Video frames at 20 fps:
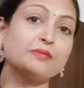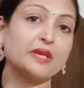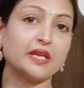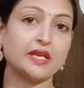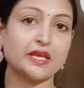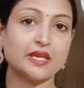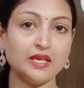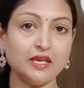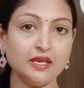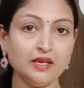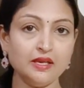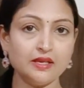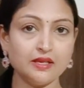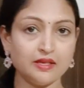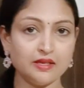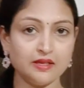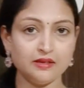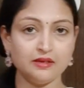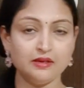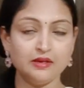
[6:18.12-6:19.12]
మనకి
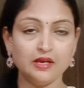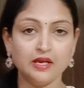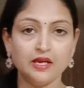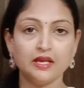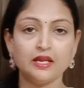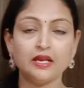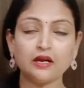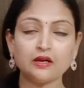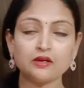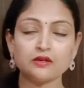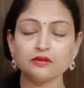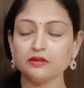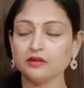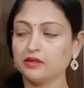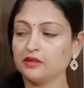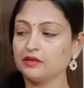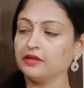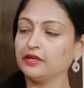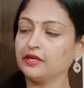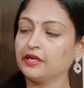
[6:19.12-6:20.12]
ఇలా
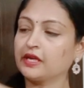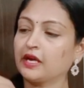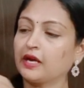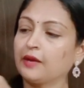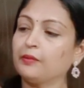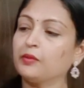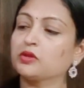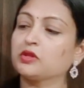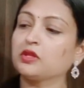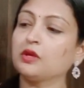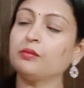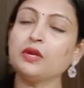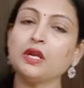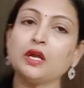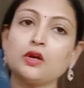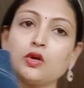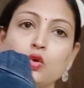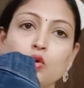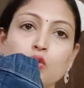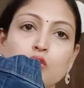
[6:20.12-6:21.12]
ఇక్కడ మొత్తం ఇలా
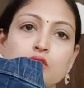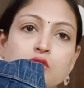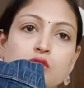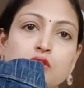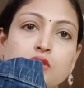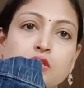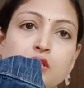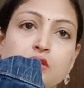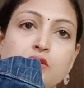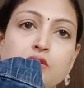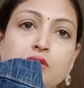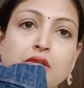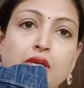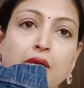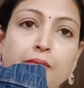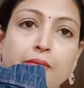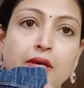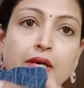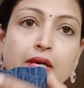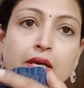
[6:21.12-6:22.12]
క్లోజ్డ్ వచ్చేస్తుంది
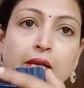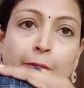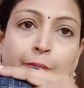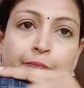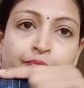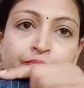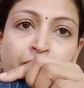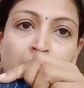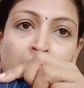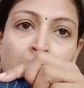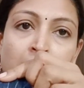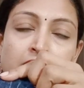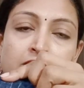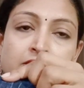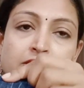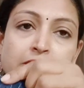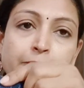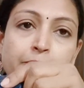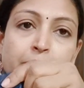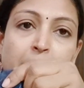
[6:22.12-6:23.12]
అనమాట
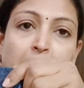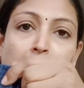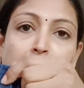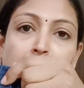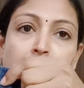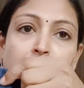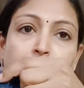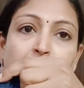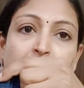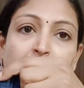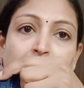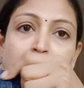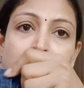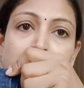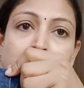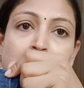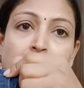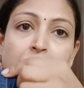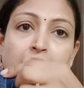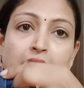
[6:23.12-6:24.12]
జిప్ కానీ బటన్స్
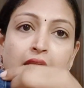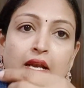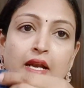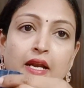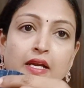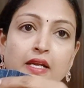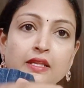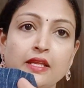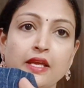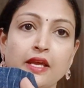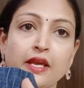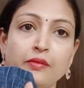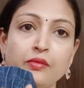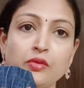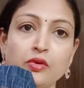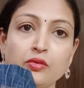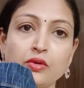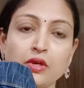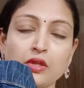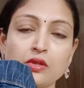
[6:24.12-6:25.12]
కానీ అలాంటిది ఏమీ
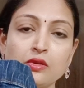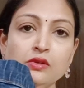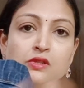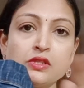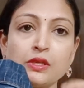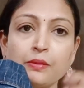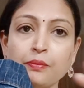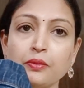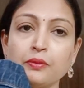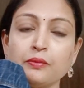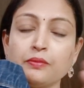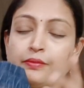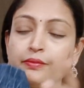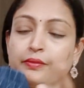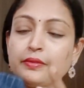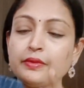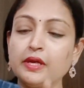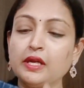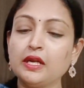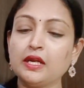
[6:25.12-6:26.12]
ఉండదు జిప్
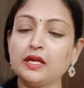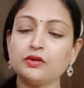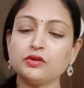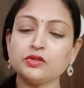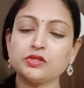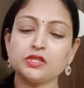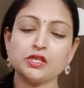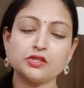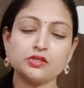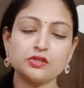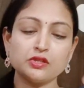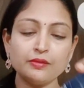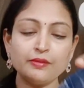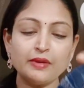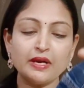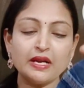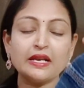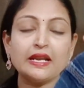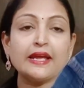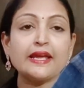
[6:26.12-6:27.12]
ఇలా వచ్చేస్తుంది
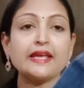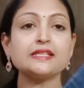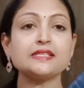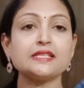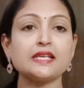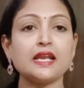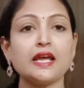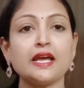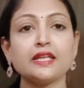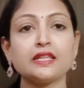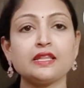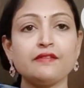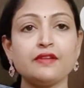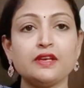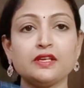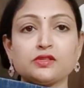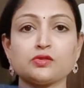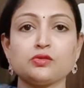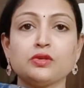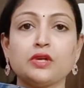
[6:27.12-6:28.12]
మన లెగిన్స్ ఎలా అయితే
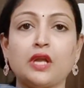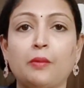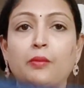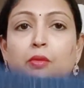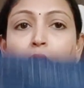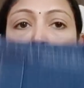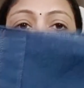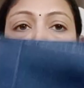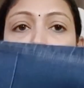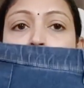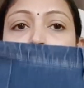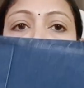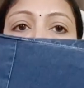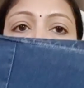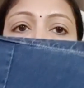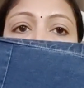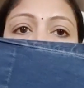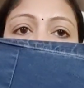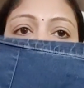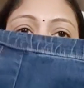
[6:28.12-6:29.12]
వేసుకుంటామో ఇది కూడా
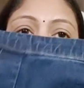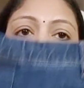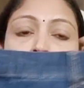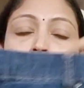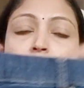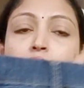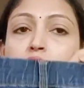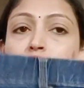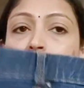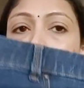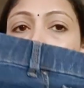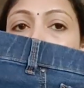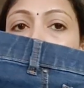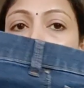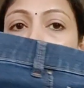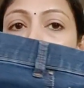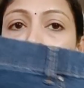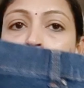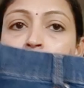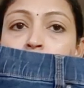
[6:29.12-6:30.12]
అలాగే వేసుకోవచ్చు
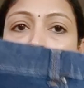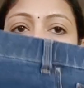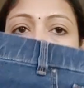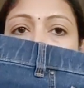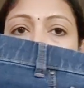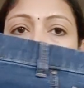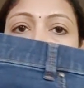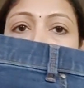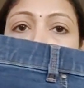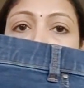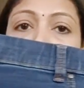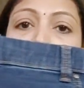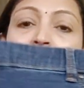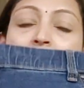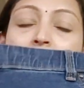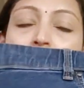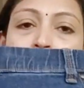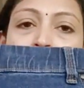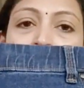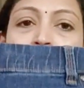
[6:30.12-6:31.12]
చూడండి
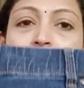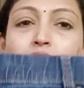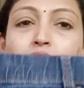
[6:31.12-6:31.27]
ఆఫ్టర్